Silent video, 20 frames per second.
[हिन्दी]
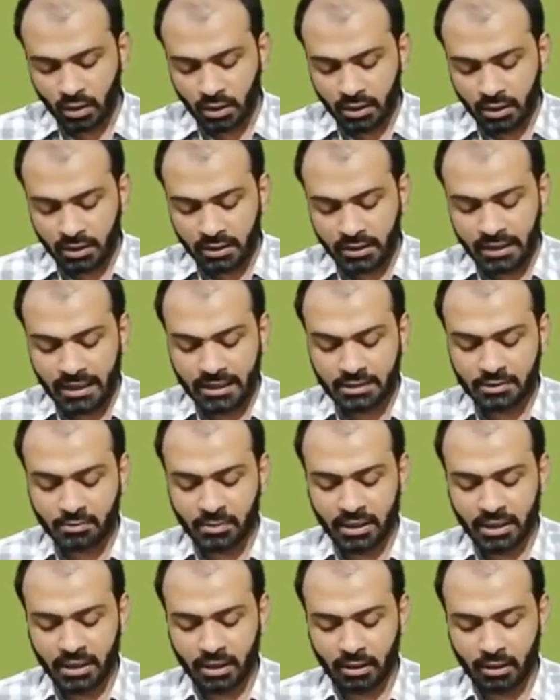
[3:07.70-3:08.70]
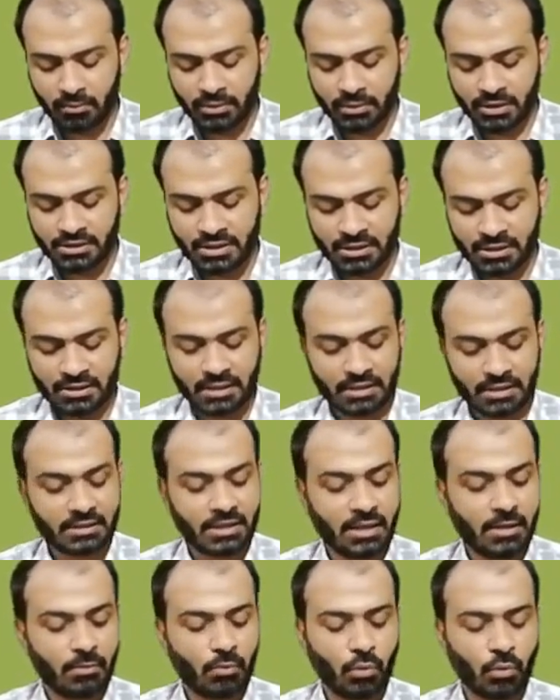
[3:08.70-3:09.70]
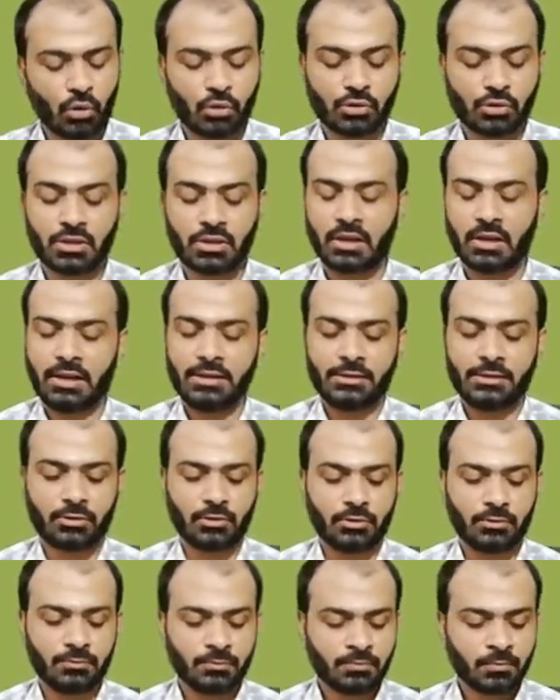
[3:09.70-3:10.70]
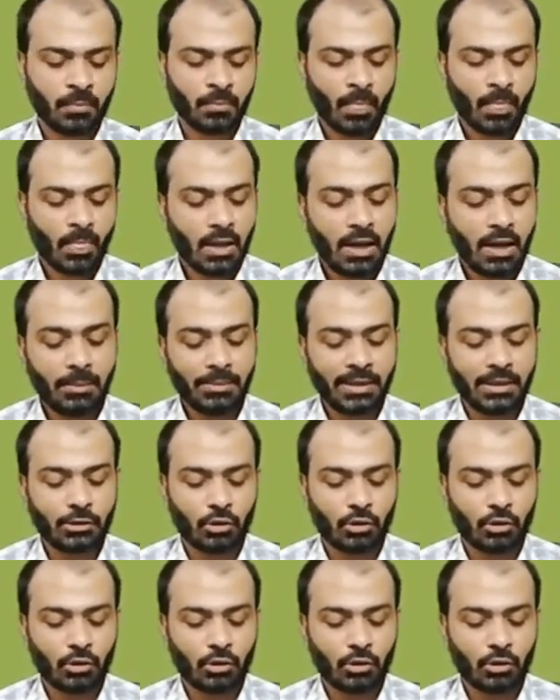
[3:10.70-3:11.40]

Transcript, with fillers: नेक्स्ट में हम डिस्कस करते हैं मोनोसक्राइड्स को अब ये जो